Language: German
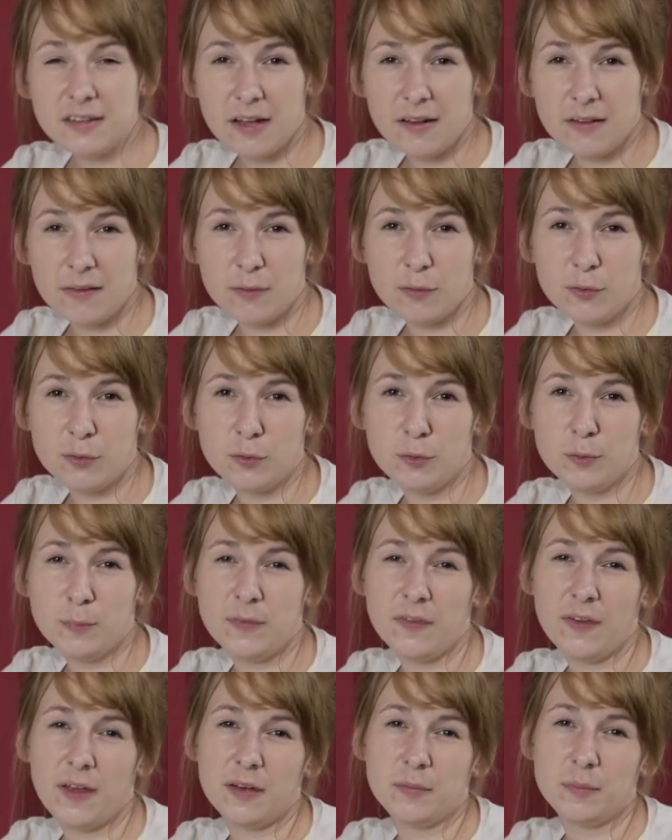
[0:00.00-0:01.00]
ganz so
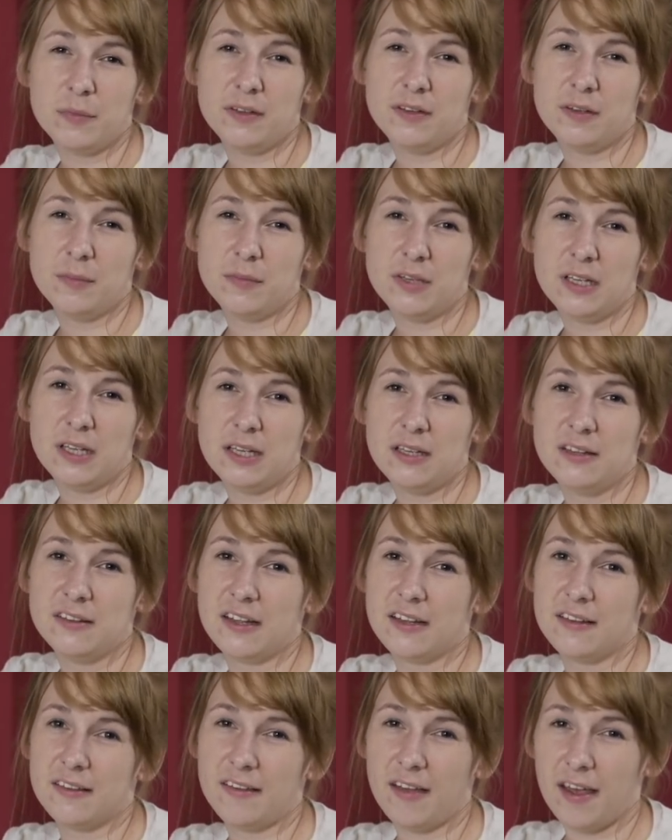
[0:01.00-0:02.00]
geübt seid mit dem Nähen,
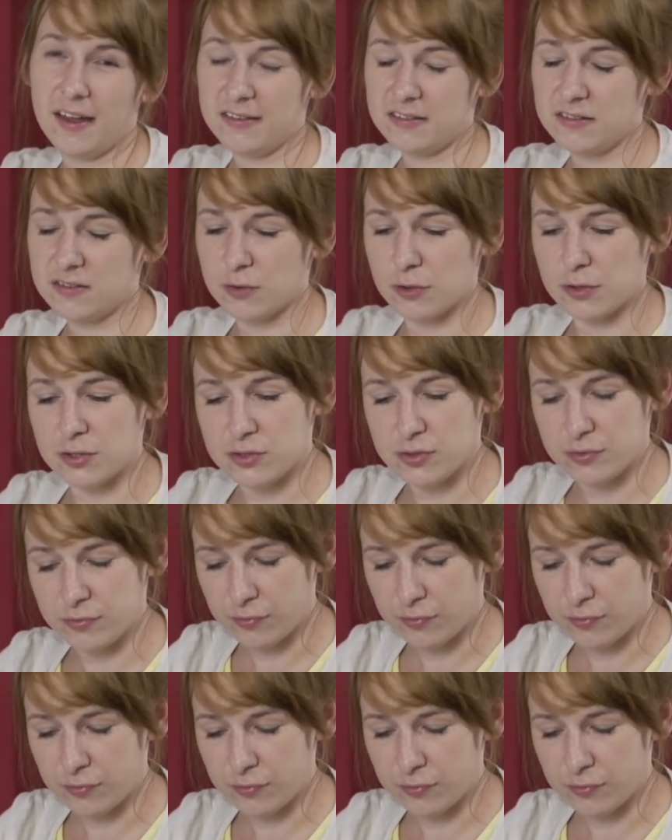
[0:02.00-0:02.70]
dann zeichnet euch die